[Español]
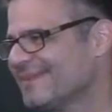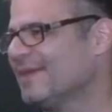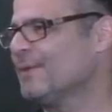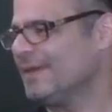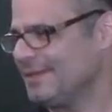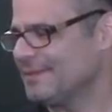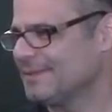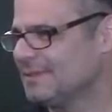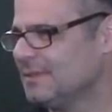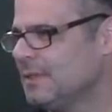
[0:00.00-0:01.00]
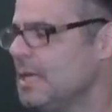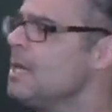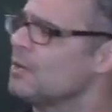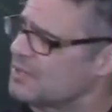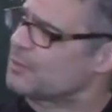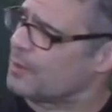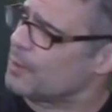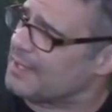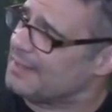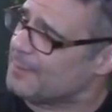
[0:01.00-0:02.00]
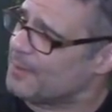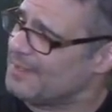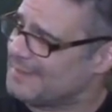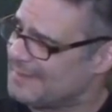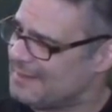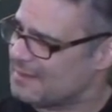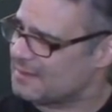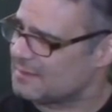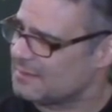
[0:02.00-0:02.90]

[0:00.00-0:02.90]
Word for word: Qué bueno. Un par de días. O sea, ¿tú recuerdas el tiempo de ni tan tarde?